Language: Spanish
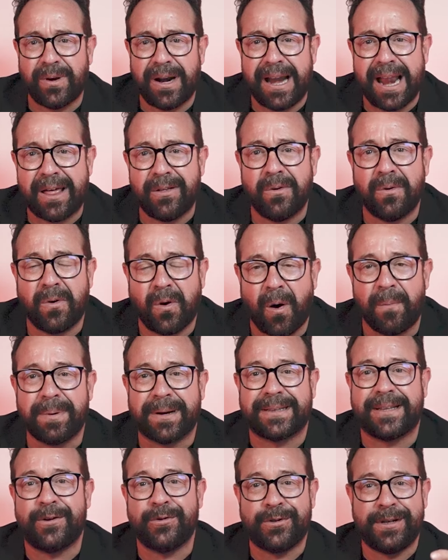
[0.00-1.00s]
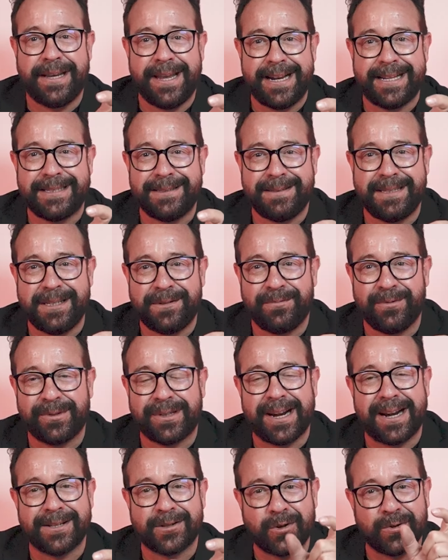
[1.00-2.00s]
un helado, cómpratelo. Si quieres
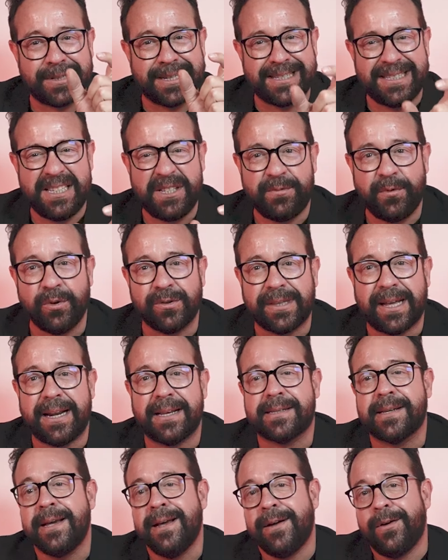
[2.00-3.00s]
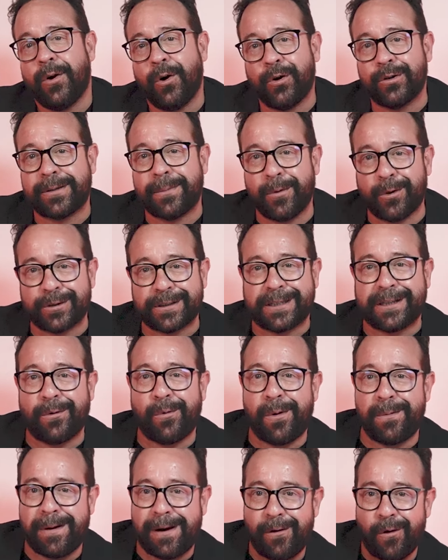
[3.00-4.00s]
disfrutar las cosas, disfrútalas. Ojo, tampoco es que te
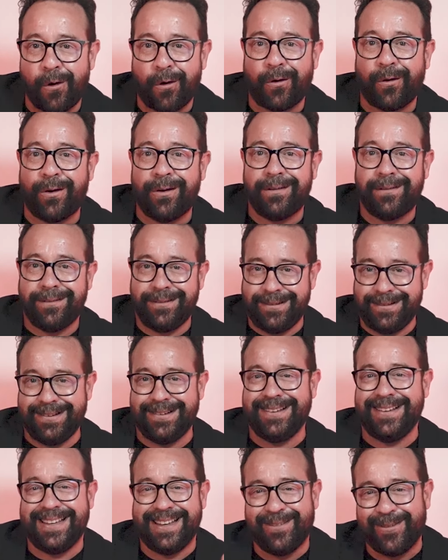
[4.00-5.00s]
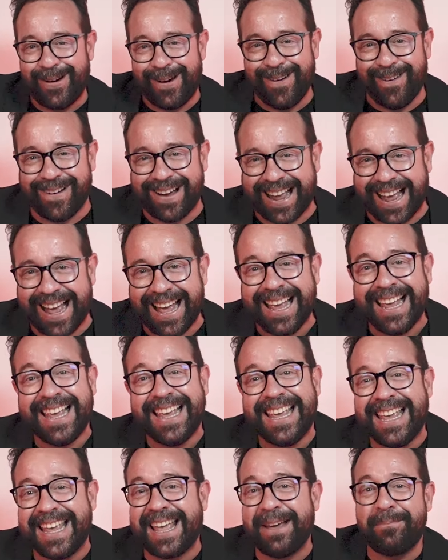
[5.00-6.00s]
vuelvas loco o loca
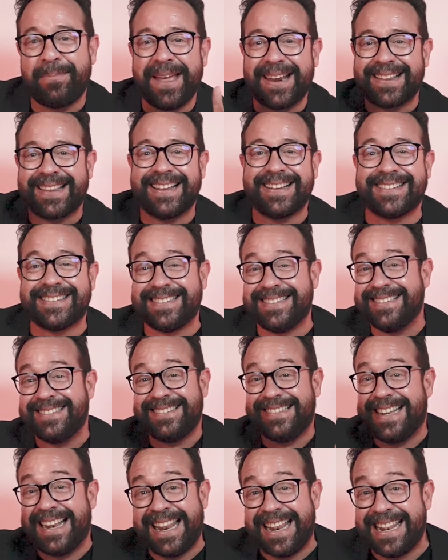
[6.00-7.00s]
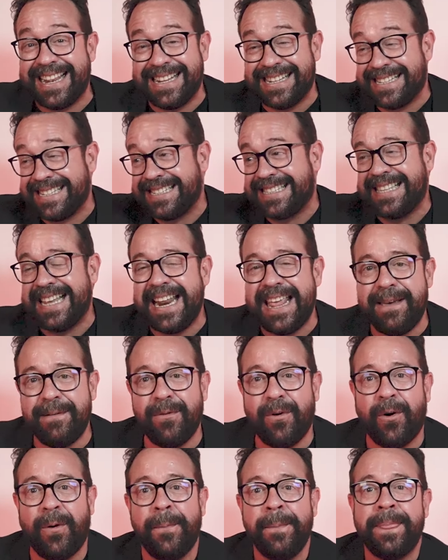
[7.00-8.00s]
y que pierdas el
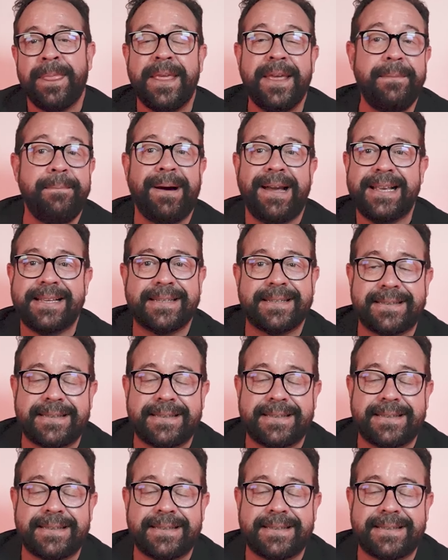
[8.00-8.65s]
estribo y vayas a